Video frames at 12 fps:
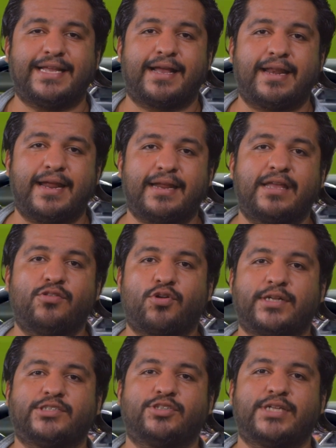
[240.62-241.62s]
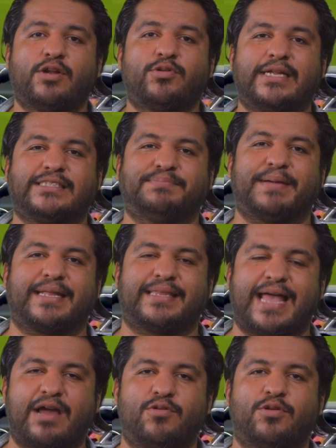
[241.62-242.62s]
Leclerc y Norris nos dan un
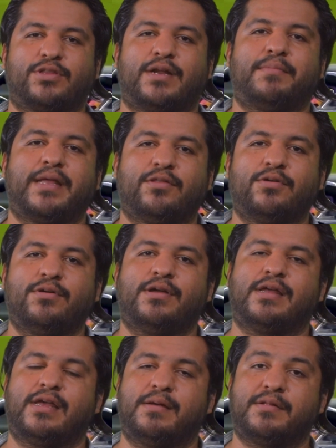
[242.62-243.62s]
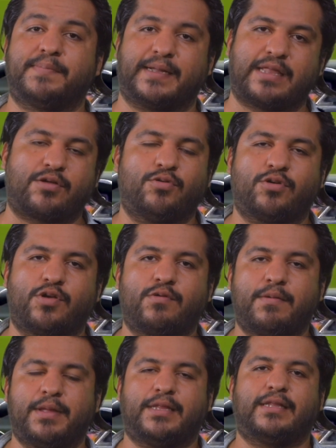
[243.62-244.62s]
espectáculo tremendo, eh, espectáculo que
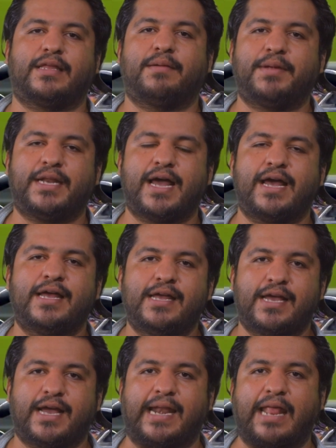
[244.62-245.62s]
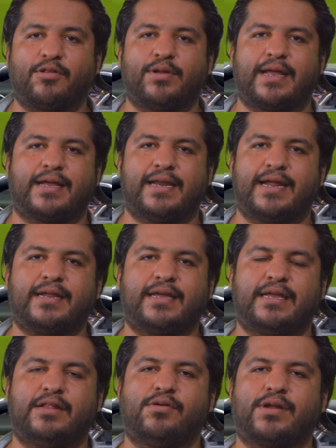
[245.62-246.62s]
obviamente termina ganando
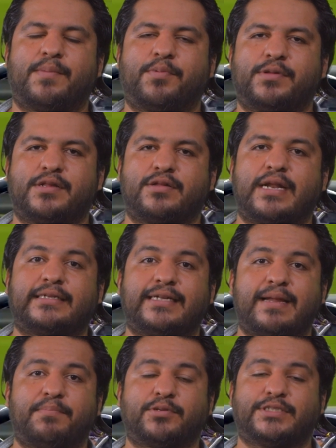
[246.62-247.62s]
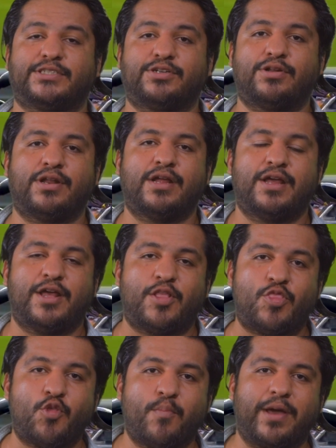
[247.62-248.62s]
Leclerc y logra posicionarse en la posición
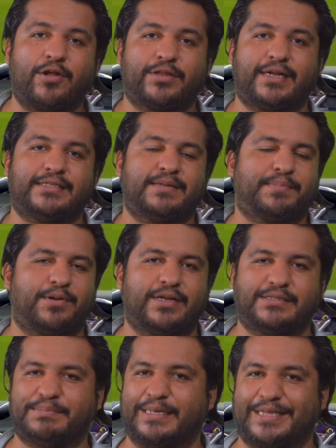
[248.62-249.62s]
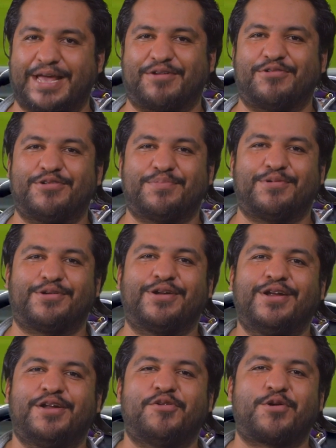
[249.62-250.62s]
número 13, pero el espectáculo por
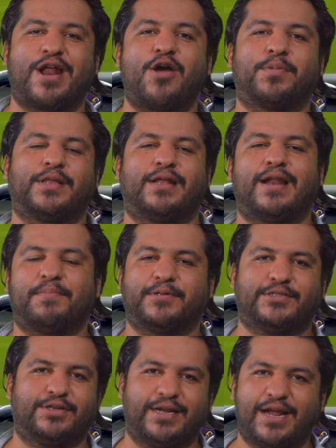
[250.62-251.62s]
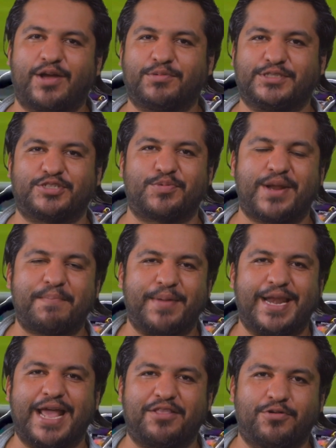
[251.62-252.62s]
lograr obtener la posición era como si estuvieran
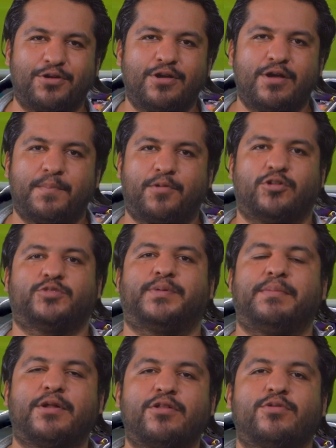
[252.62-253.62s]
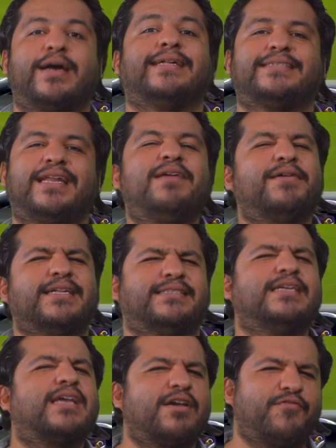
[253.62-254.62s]
peleando por los primeros lugares. ¿Quién iba a
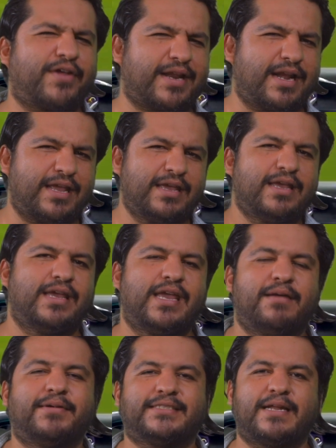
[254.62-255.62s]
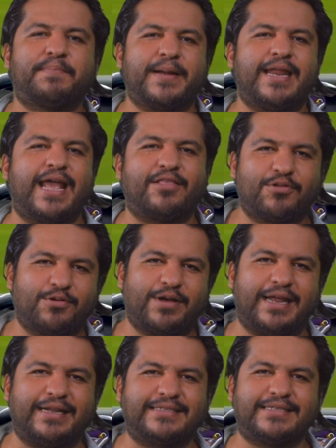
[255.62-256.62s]
decir que Ferrari iba a estar
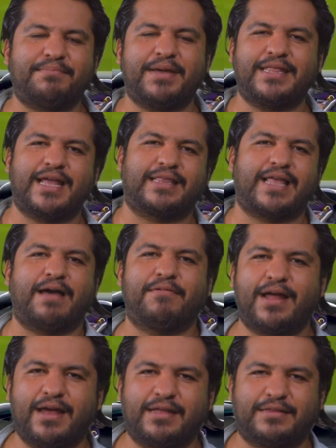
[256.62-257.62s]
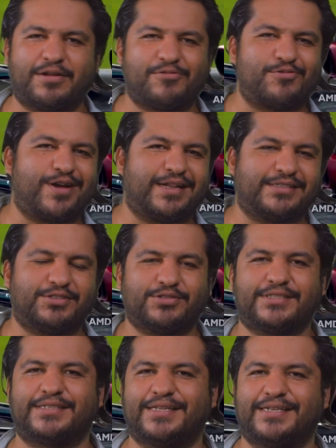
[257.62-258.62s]
peleando en esa media tabla entre los lugares
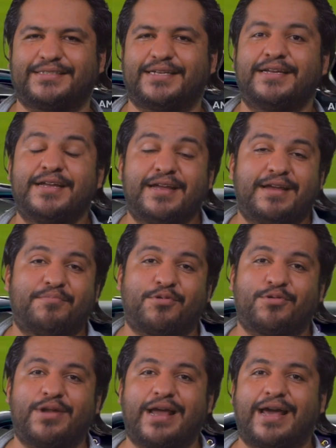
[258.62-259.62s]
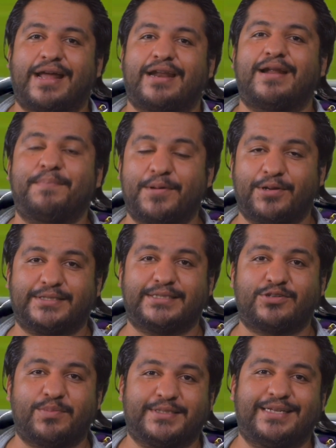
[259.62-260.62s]
2 y 13 por una carrera? Pero así
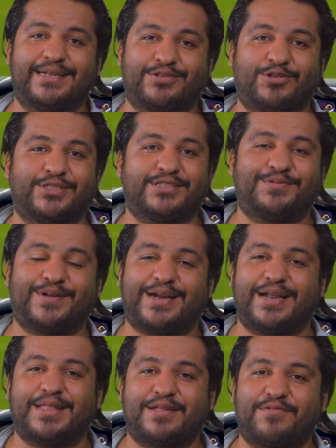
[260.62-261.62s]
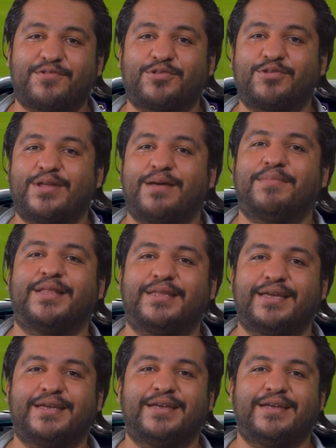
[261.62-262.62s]
es como están las cosas. Ferrari
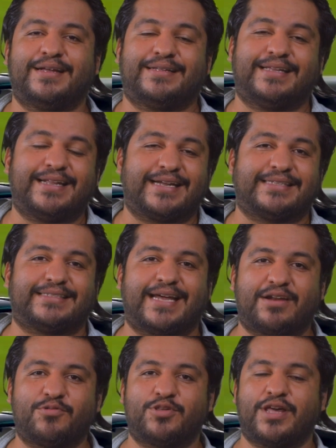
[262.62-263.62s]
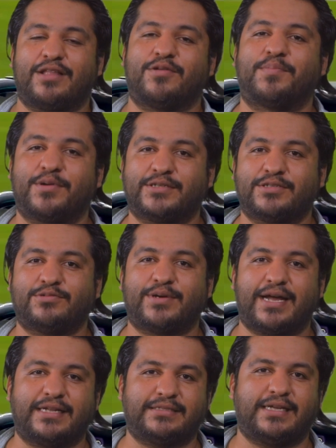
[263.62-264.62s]
desafortunadamente tiene que estar luchando por esos
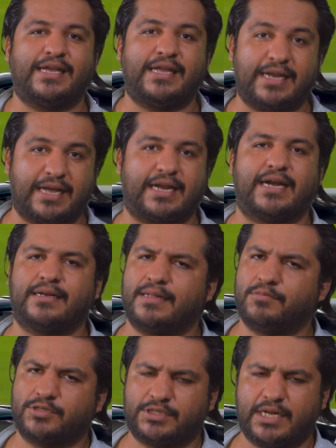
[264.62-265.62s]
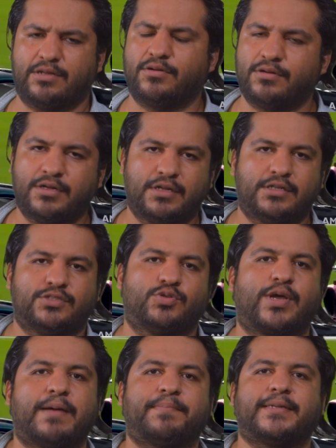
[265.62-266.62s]
lugares y Leclerc demostrando
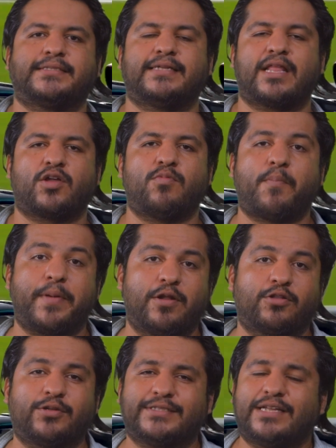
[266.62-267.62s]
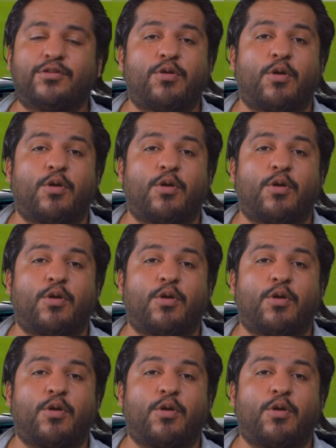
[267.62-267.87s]
capacidad como piloto, haciendo